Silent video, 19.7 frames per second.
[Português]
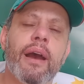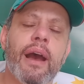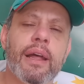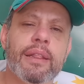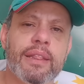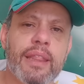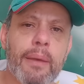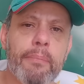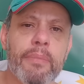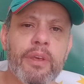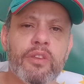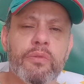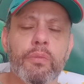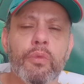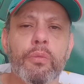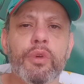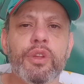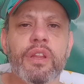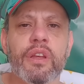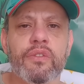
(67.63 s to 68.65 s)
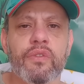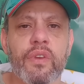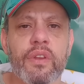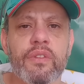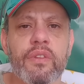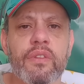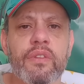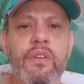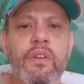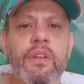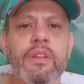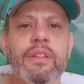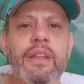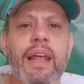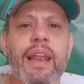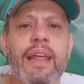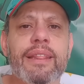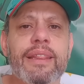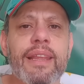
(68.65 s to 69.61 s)
até mesmo muitas vezes
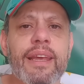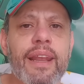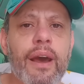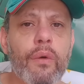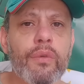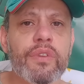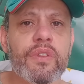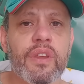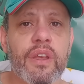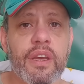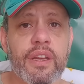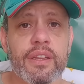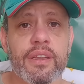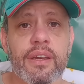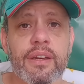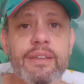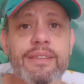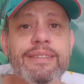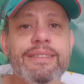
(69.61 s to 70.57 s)
na lateral esquerda.